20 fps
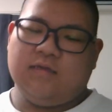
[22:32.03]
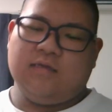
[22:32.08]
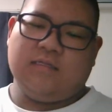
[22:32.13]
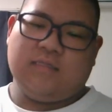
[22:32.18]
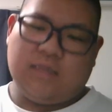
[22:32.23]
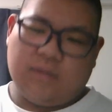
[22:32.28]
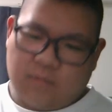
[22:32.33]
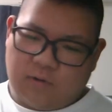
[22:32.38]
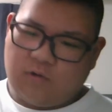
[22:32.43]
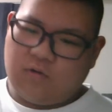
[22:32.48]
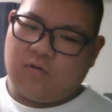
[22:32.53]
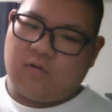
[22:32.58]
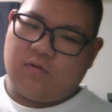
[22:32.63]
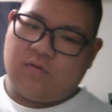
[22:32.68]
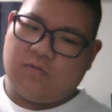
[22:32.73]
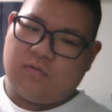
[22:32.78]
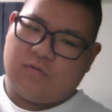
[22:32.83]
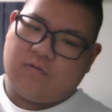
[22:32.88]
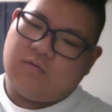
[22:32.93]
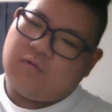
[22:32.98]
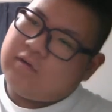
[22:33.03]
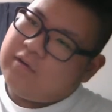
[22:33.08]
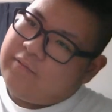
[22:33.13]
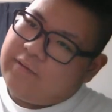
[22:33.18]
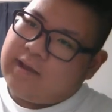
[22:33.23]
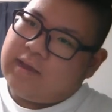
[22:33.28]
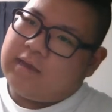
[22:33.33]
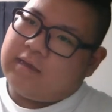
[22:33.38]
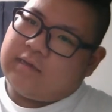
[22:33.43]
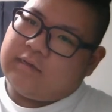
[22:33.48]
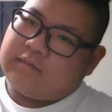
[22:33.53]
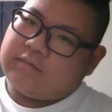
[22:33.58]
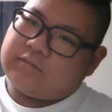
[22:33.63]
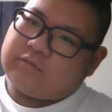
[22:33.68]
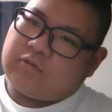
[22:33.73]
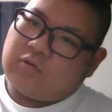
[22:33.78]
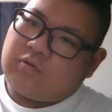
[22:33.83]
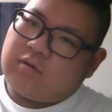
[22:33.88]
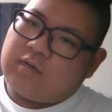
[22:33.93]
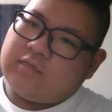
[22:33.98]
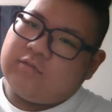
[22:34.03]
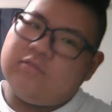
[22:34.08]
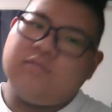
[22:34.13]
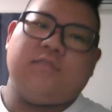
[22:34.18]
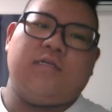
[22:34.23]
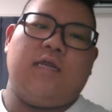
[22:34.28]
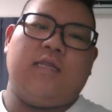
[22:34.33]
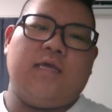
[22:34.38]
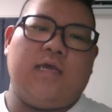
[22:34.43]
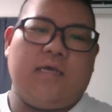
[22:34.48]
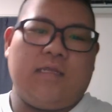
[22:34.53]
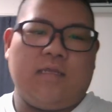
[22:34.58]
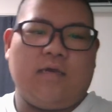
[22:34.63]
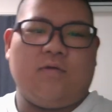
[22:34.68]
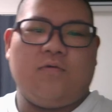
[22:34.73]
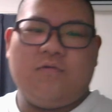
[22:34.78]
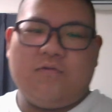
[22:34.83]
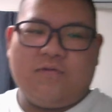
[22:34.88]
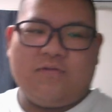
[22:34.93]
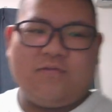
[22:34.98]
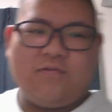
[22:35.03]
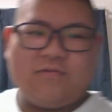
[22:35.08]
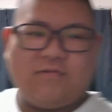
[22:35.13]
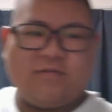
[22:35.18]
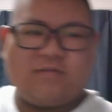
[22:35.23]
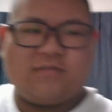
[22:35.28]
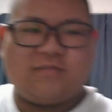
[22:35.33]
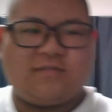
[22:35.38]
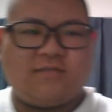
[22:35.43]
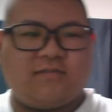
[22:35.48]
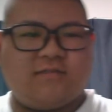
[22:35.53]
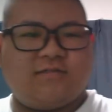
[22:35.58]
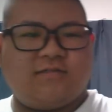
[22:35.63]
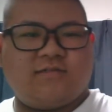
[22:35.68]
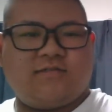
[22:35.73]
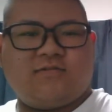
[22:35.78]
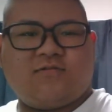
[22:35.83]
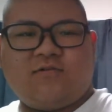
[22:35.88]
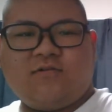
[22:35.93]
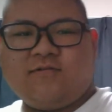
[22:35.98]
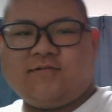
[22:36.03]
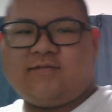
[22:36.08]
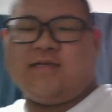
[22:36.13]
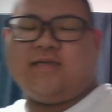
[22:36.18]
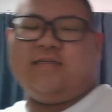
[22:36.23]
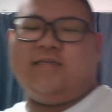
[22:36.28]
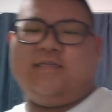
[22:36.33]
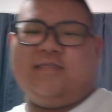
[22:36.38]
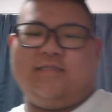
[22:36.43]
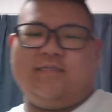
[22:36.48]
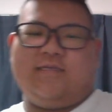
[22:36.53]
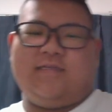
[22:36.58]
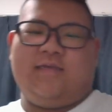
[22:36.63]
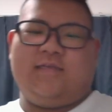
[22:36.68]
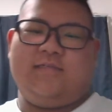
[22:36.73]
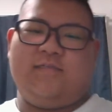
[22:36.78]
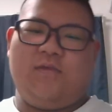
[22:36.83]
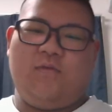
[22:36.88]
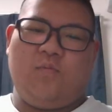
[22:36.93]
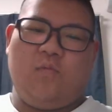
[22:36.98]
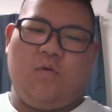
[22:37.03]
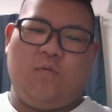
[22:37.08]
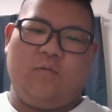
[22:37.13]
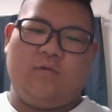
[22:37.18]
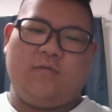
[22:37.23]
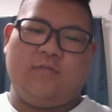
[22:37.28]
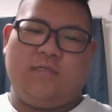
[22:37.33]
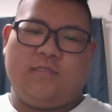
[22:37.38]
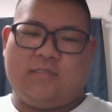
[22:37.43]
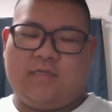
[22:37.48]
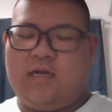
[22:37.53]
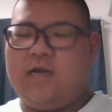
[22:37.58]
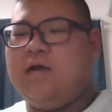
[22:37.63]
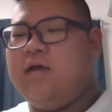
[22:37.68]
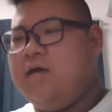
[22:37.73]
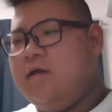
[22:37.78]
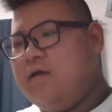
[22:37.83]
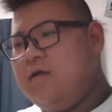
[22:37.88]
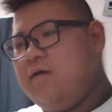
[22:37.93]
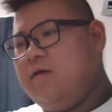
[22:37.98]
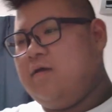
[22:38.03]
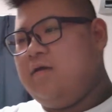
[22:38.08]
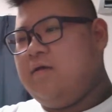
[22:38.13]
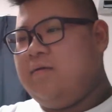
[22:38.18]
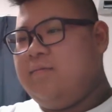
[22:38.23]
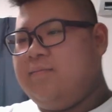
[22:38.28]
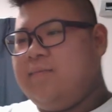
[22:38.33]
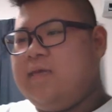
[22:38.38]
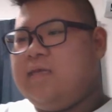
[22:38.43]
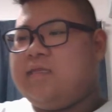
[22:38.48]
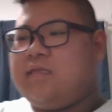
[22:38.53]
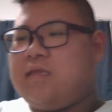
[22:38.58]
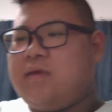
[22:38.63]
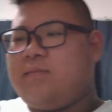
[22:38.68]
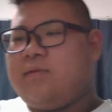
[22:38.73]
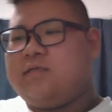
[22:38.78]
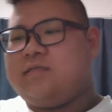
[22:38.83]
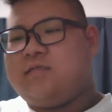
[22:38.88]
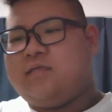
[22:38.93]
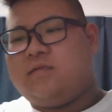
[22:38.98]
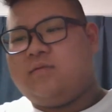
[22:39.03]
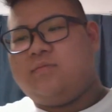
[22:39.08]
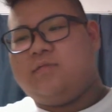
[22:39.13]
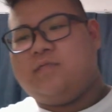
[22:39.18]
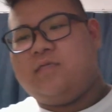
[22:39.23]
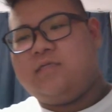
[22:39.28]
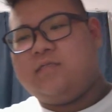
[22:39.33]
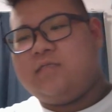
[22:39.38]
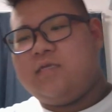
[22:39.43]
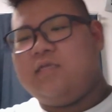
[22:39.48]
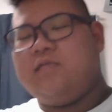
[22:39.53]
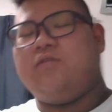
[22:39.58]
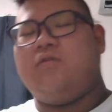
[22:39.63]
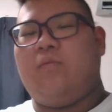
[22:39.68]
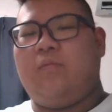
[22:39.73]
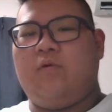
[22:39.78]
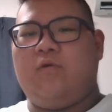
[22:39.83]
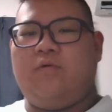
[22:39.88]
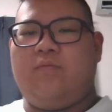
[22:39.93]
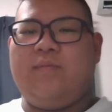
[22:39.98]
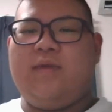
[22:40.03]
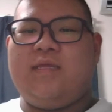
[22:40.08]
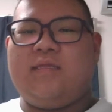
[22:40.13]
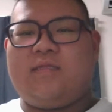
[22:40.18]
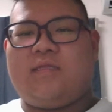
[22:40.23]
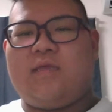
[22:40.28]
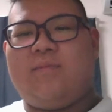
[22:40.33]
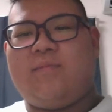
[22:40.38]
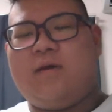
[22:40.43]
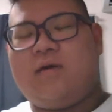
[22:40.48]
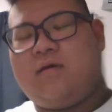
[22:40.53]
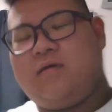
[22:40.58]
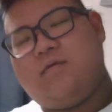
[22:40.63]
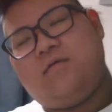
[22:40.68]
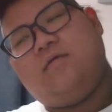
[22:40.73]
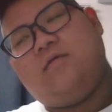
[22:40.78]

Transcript: でも俺はそこは譲らないな俺のグッズの良さに気づけない全盲目ですから目ん玉捨てても全然いいと思うよ。目ん玉